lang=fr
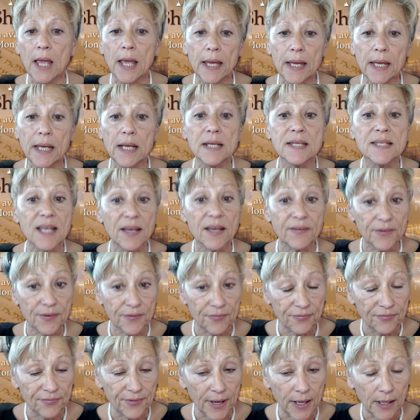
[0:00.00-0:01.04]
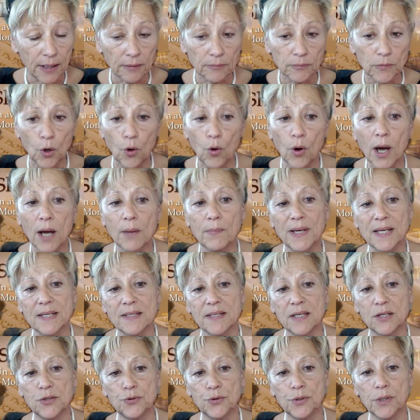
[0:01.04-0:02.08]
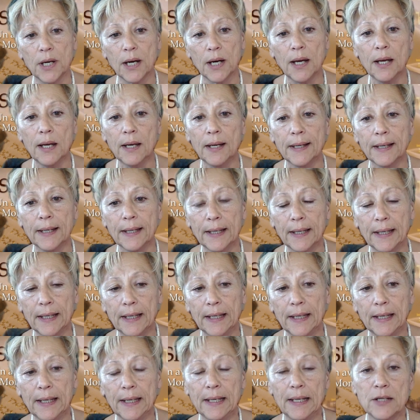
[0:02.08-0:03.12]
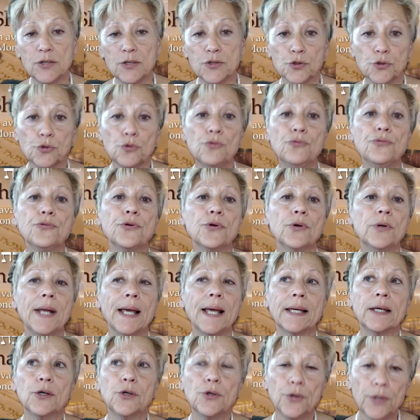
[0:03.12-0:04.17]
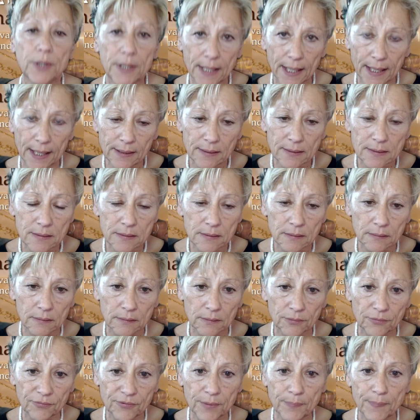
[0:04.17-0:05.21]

Ils avaient faim, ont ramassé du grain et il se trouve que la cueillette fait